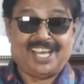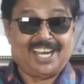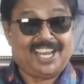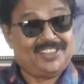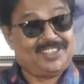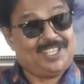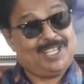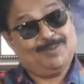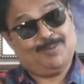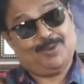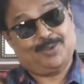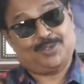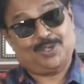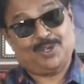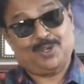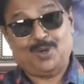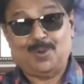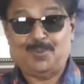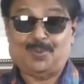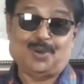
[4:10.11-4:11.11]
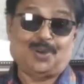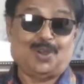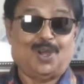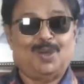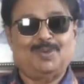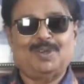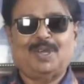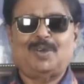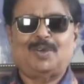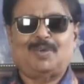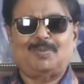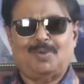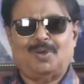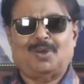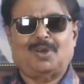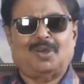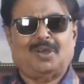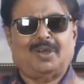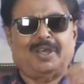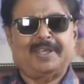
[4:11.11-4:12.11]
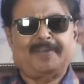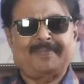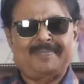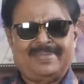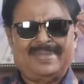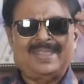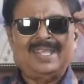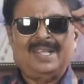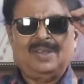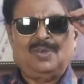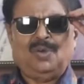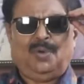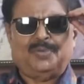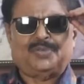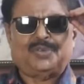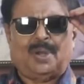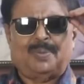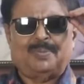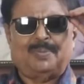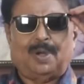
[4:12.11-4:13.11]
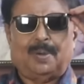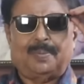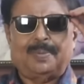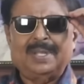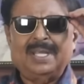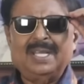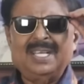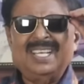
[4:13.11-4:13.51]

আড়াই তিন বছরের উপরে হবে আমার মনে হয় খুব সম্ভব